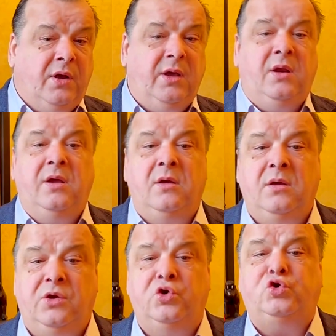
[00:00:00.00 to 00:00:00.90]
или
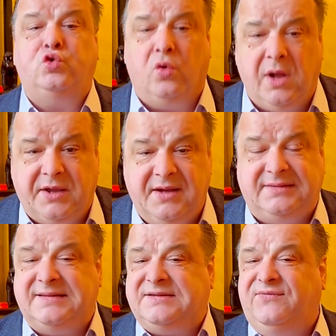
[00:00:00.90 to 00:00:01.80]
еще
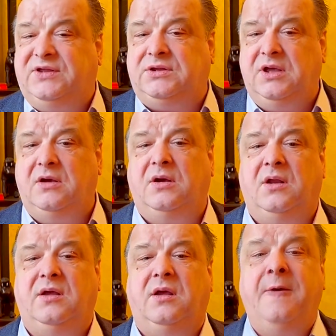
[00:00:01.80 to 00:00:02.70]
каких-то святых
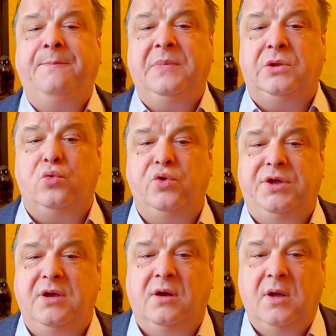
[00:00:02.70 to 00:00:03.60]
или
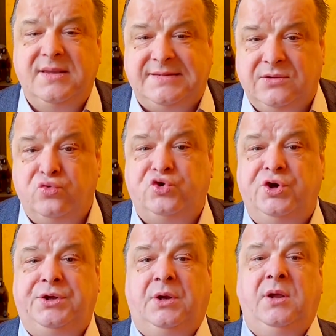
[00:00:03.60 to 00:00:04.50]
других
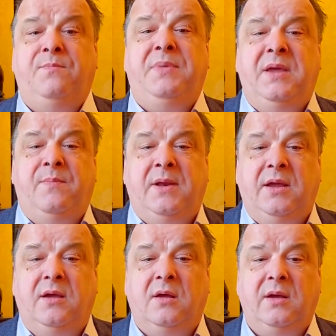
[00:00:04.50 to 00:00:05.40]
служителей
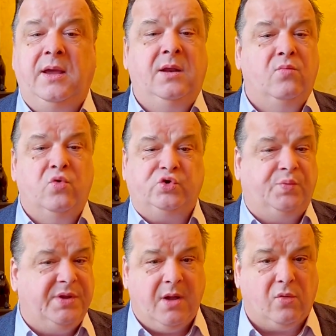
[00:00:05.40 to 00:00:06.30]
Библии или, может
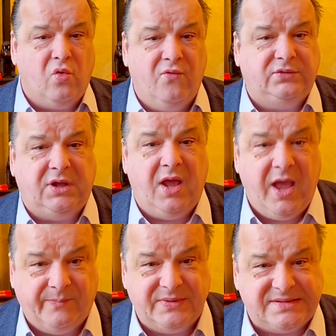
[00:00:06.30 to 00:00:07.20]
быть, какого-то
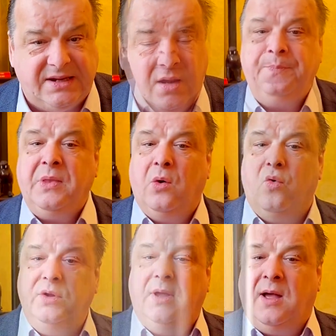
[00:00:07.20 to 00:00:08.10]
эпоса
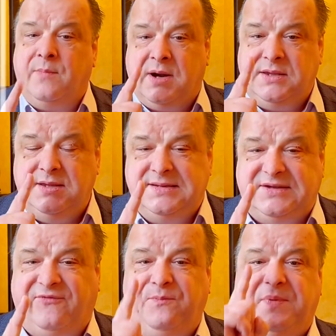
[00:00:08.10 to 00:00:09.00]
он
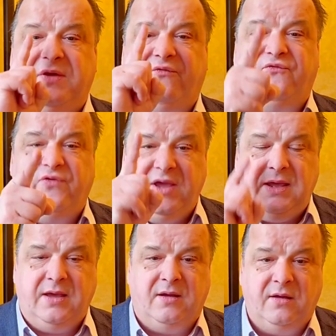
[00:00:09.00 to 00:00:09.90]
обратился
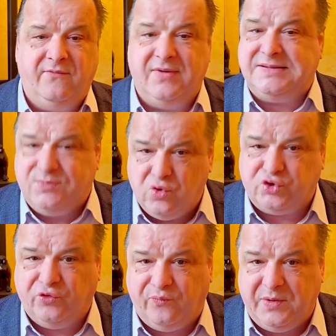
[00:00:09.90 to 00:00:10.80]
впервые,
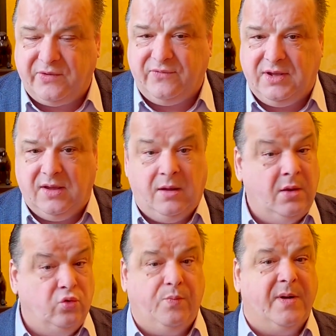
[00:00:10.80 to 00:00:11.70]
возможно, впервые,
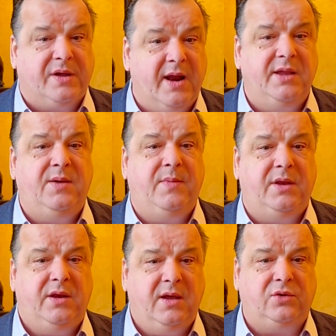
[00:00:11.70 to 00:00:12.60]
ну, по крайней
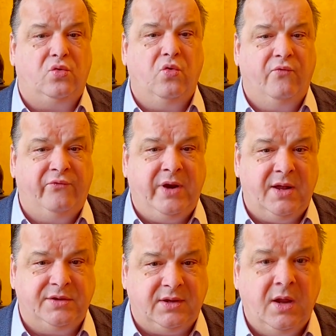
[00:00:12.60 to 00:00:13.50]
мере, я другого
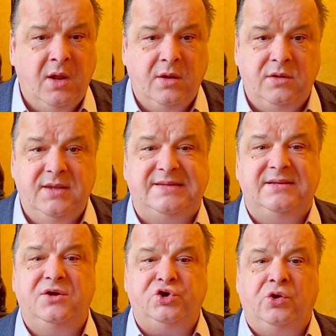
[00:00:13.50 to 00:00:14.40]
варианта не
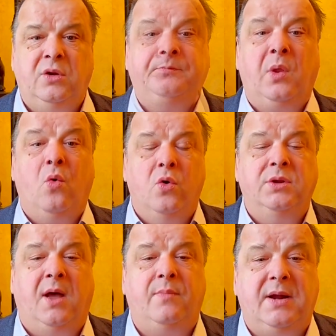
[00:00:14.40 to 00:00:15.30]
слышал,
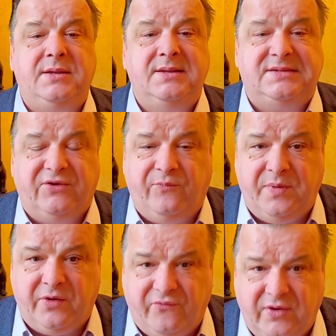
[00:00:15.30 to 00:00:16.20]
он обратился
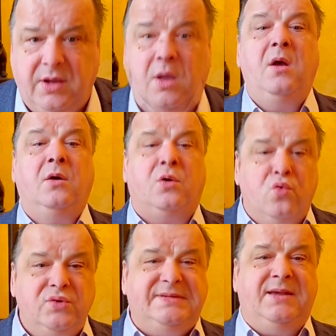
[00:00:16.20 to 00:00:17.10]
впервые к
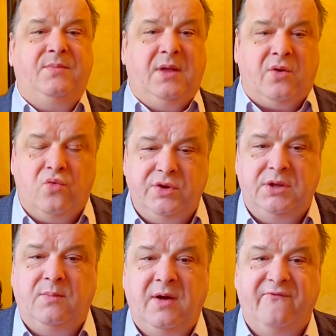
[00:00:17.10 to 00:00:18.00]
русским
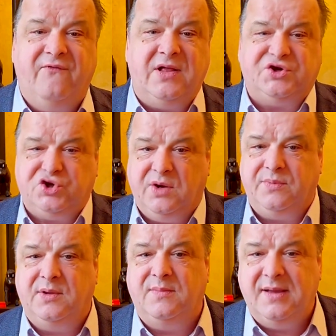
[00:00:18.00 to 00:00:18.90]
народным
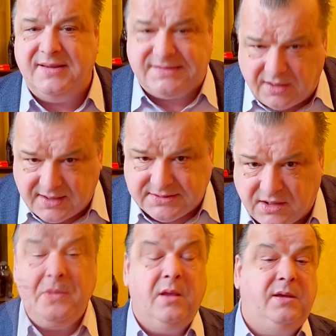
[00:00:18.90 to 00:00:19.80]
волшебным
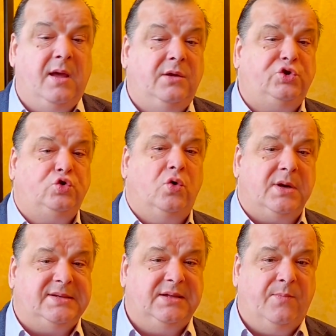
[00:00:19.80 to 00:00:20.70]
сказкам. Я еще
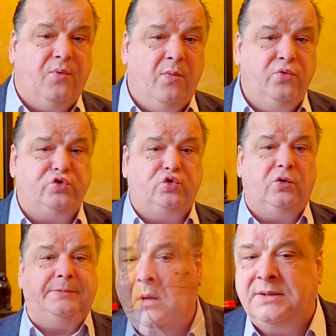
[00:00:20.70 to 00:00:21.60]
раз напомню,
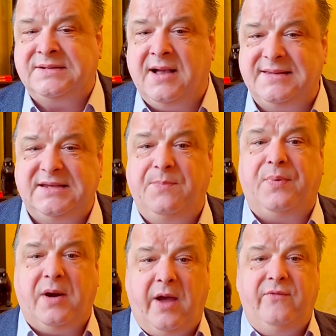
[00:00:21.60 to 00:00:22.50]
что сказки
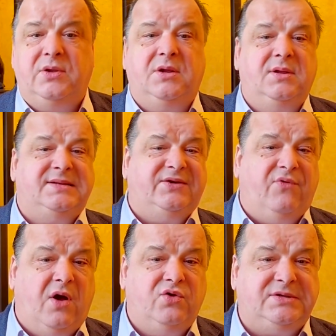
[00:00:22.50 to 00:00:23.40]
правильно
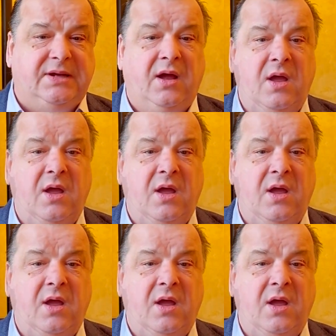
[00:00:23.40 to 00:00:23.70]
называются